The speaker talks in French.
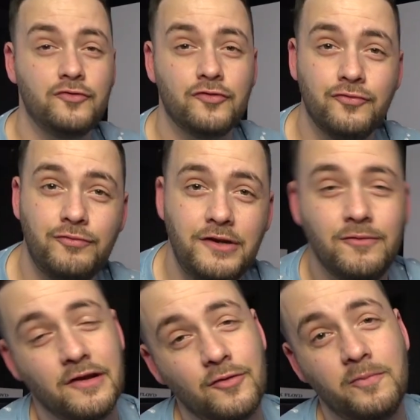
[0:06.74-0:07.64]
Aujourd'hui,
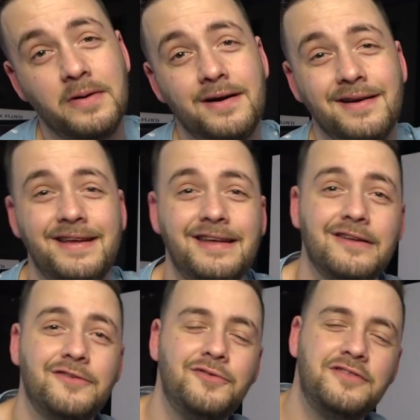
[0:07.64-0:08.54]
nous allons
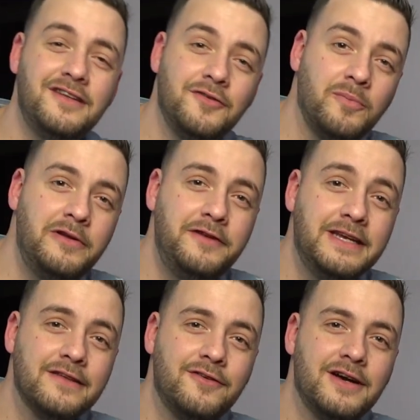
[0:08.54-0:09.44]
parler de cet
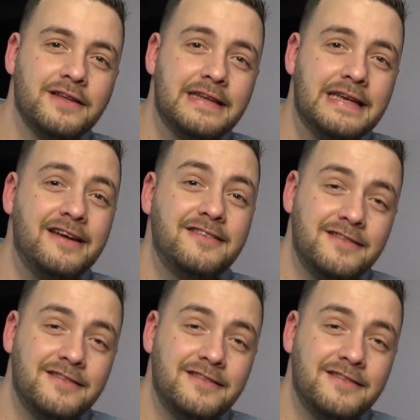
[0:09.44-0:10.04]
amplificateur intégré